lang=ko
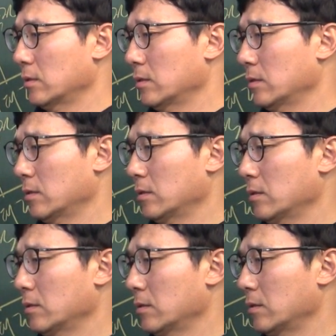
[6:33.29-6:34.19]
원래
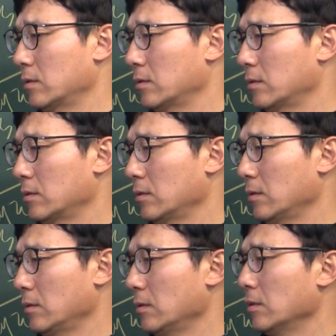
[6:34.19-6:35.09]
의도를 해서
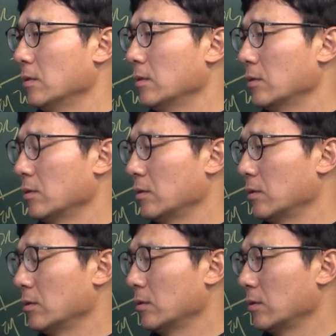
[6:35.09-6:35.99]

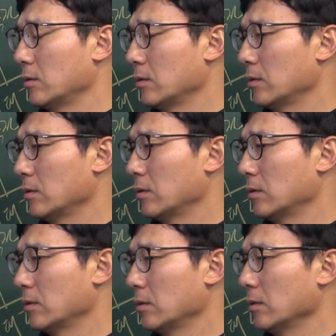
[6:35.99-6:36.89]
그
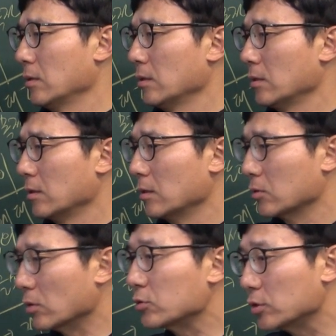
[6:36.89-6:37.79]
의도를 만들잖아요.
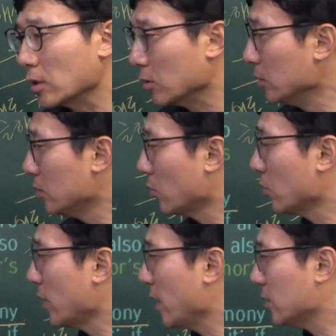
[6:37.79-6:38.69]
그렇지.
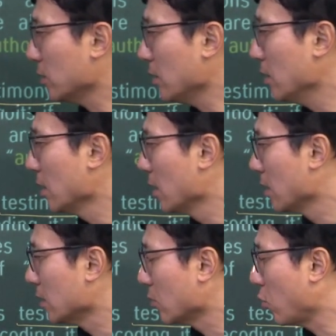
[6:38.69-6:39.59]
의도를 해서
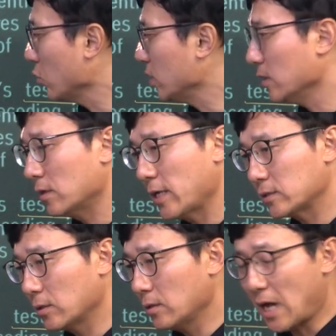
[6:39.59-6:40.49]
코딩을
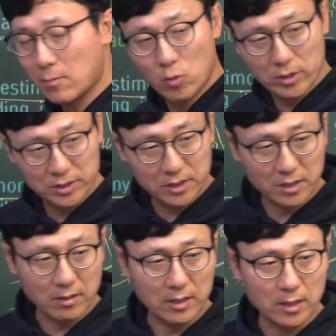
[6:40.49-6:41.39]
해서 암호화를
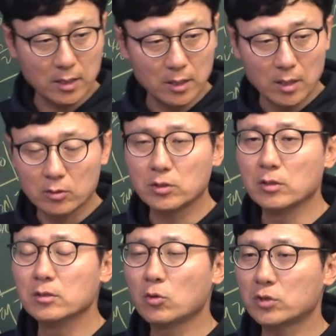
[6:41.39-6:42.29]
시킬 거 아니야. 근데
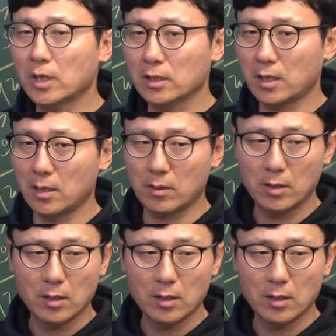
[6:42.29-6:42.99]
의도치 않게